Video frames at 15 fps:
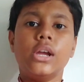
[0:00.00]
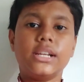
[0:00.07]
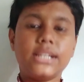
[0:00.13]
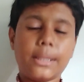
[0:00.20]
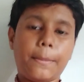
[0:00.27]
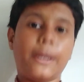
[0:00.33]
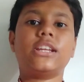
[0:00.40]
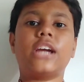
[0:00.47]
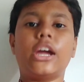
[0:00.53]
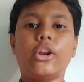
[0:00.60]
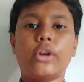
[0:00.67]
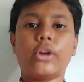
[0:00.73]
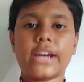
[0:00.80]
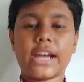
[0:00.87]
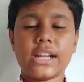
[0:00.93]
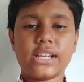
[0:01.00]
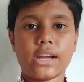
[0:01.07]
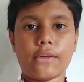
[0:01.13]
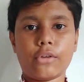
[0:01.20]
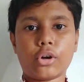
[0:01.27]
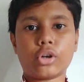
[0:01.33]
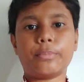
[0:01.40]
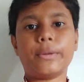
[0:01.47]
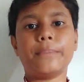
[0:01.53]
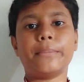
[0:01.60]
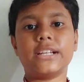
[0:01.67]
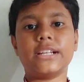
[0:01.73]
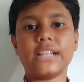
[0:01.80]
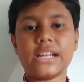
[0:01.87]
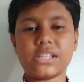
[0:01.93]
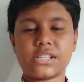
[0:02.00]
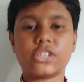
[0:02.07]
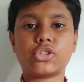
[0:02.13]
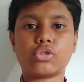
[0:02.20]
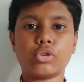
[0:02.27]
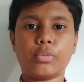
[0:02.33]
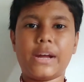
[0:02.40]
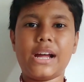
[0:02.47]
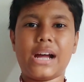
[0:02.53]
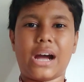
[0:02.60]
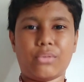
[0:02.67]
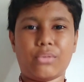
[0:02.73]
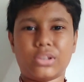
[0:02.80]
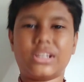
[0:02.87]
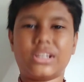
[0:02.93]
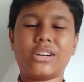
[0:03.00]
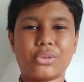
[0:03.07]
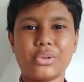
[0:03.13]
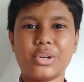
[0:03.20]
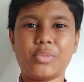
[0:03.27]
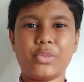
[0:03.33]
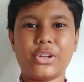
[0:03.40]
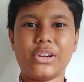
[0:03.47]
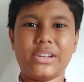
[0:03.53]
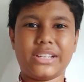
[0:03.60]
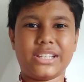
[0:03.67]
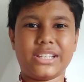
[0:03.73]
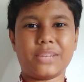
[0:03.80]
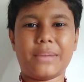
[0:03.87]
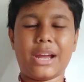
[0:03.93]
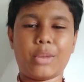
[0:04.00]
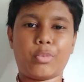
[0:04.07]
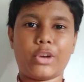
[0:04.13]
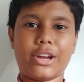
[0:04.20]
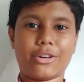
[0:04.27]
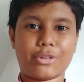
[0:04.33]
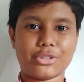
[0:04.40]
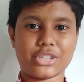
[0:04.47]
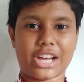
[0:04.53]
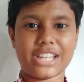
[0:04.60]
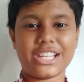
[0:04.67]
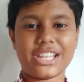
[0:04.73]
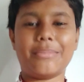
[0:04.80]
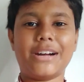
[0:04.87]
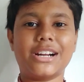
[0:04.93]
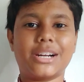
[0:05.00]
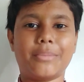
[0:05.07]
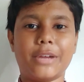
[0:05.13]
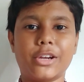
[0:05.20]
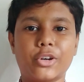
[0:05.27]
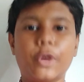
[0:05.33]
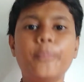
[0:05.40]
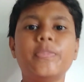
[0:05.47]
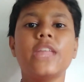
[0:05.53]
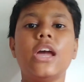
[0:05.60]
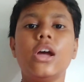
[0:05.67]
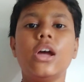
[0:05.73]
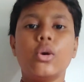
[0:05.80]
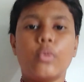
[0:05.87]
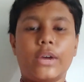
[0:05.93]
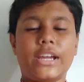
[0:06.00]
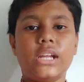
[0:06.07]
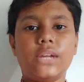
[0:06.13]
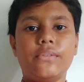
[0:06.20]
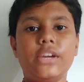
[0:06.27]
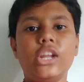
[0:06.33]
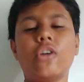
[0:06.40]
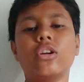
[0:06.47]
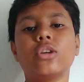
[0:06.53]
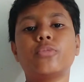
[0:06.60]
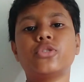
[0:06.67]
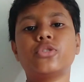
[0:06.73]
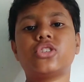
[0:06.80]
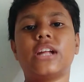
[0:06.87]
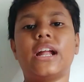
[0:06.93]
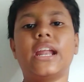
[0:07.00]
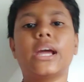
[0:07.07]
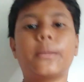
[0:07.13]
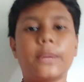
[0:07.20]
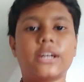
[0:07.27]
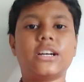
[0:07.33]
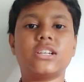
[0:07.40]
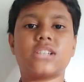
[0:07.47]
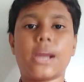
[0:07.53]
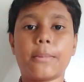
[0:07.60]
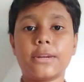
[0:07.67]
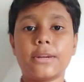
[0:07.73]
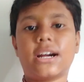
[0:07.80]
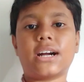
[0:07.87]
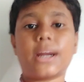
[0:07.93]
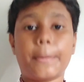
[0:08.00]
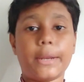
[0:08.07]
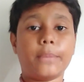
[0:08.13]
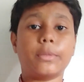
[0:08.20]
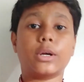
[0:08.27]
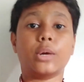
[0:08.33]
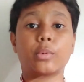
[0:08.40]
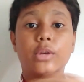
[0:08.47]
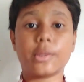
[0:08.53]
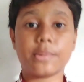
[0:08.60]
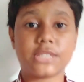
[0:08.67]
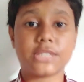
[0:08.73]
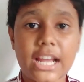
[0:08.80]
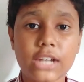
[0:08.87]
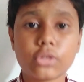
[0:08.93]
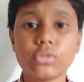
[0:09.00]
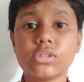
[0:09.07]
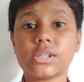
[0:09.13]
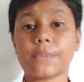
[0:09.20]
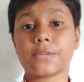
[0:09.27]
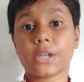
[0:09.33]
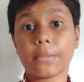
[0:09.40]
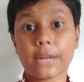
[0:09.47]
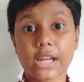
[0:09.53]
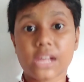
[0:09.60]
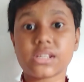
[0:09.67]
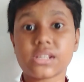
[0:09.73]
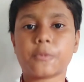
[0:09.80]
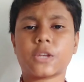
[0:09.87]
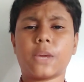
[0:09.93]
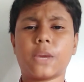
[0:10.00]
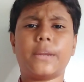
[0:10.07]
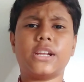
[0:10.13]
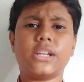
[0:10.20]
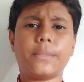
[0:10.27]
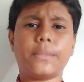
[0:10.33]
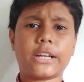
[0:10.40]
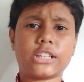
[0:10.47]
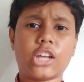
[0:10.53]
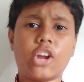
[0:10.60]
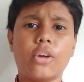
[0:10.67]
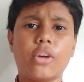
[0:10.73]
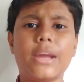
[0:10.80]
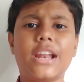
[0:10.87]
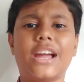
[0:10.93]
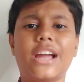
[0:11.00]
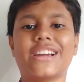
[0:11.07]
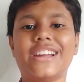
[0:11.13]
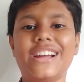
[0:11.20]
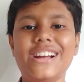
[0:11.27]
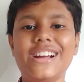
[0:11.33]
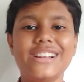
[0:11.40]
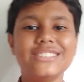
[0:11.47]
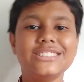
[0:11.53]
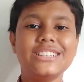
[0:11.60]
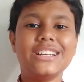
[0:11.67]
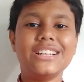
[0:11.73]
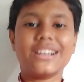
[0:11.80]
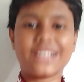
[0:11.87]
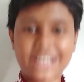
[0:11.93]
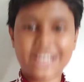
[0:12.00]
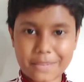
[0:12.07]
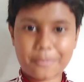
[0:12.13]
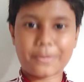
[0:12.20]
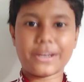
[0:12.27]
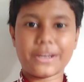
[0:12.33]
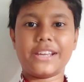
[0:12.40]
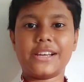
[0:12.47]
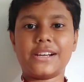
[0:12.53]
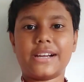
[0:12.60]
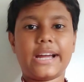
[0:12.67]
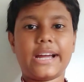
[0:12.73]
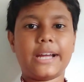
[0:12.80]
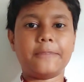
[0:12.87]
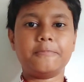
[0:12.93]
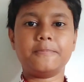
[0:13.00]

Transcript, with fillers: இந்த பாத்துக்கு என்னோட ரேட்டிங் எவ்வளோ கொடுப்பேன்னு பார்த்தீங்கன்னா சிக்ஸ் கொடுப்பேன் அவ்வளோ தான் கொடுக்க முடியும் இதுக்கு மேலே போனால் கொஞ்சம் அதிகமாக இருக்க மாதிரி இருக்கும் ஓகே இந்த வீடியோ உங்களுக்கு பிடிச்சதுனா லைக் பண்ணுங்கள் ஷேர் பண்ணுங்கள் கமெண்ட் பண்ணுங்கள் ஓகே சேனல் கூட சப்ஸ்கிரைப் இல்லை சப்ஸ்கிரைப் பண்ணிட்டு பக்கத்தில் பெல் ஐக்கான கிளிக் பண்ணிடுங்க